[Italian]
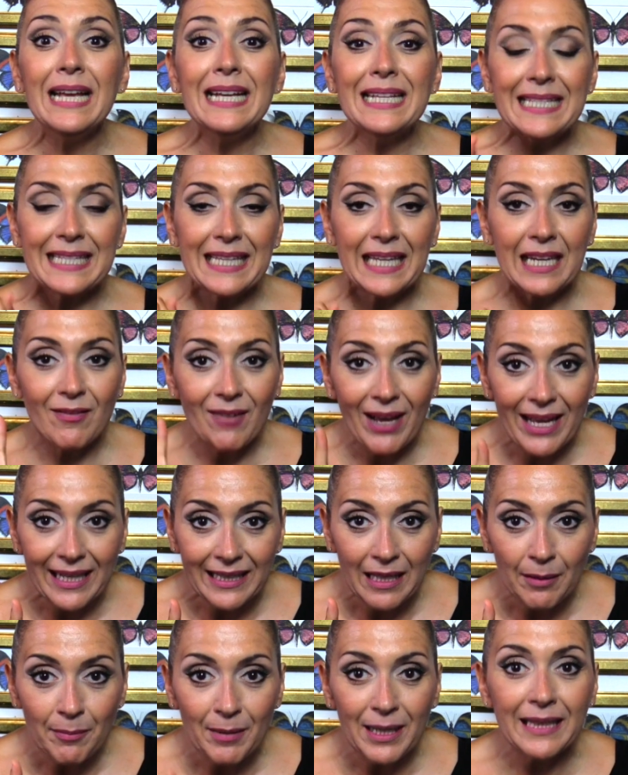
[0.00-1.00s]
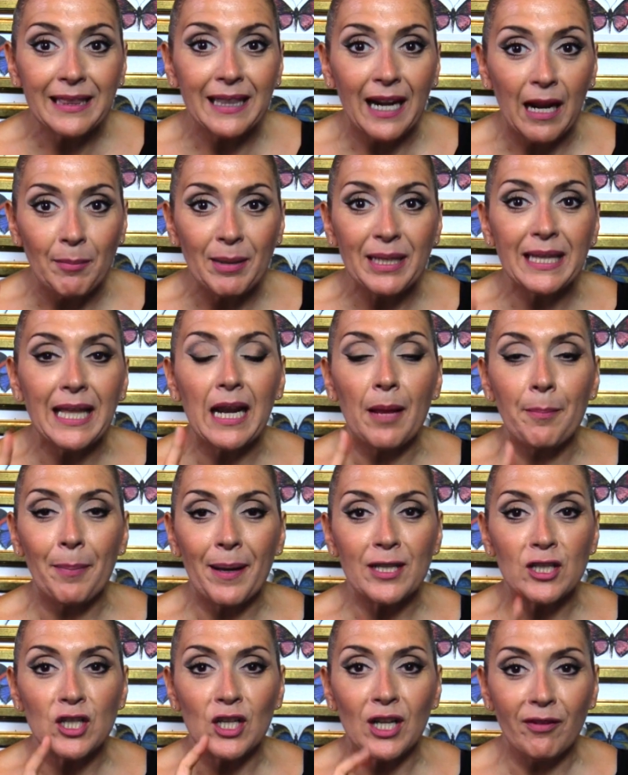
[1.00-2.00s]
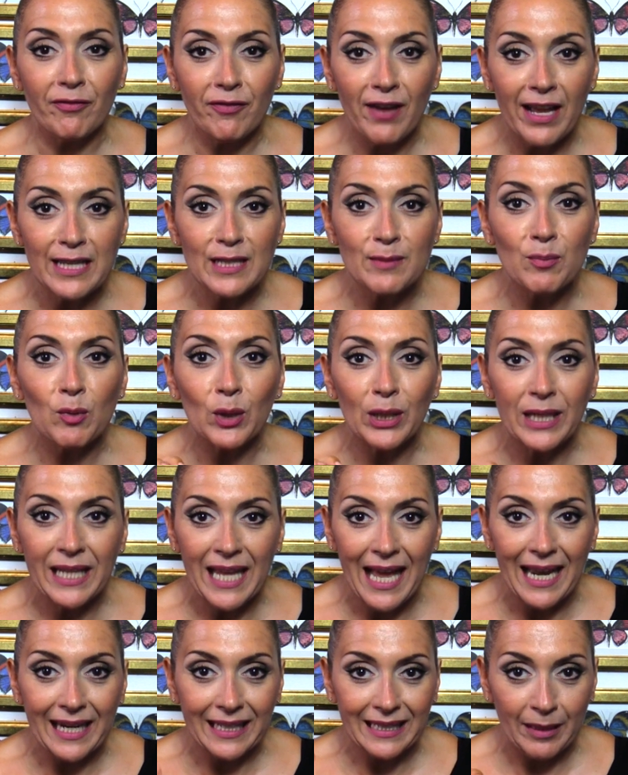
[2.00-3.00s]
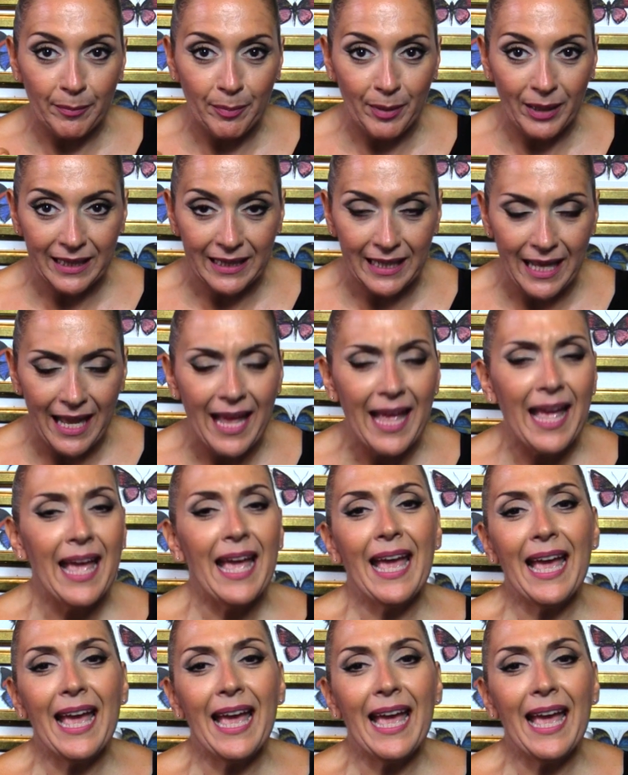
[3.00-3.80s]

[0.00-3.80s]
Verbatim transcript: scrivetemi tramite la pagina Facebook di Arte per te